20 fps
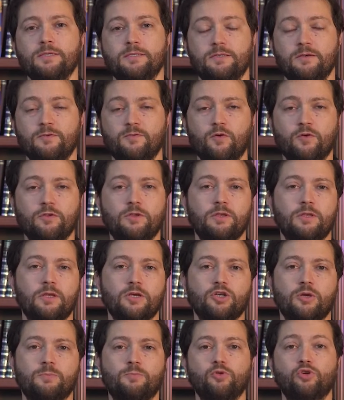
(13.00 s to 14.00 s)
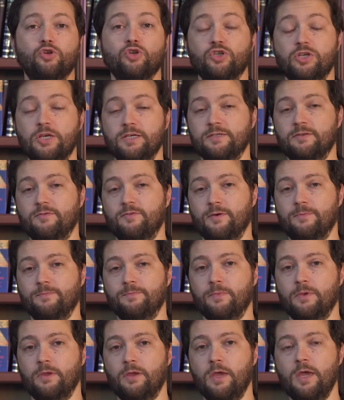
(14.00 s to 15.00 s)
сегодня наше путешествие.
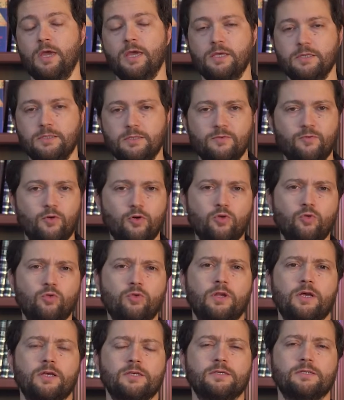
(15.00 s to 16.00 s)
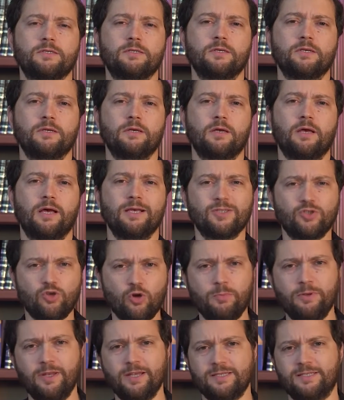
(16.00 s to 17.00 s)
И сегодня у нас
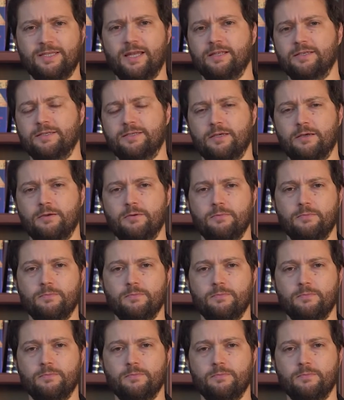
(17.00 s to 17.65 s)
особенная станция.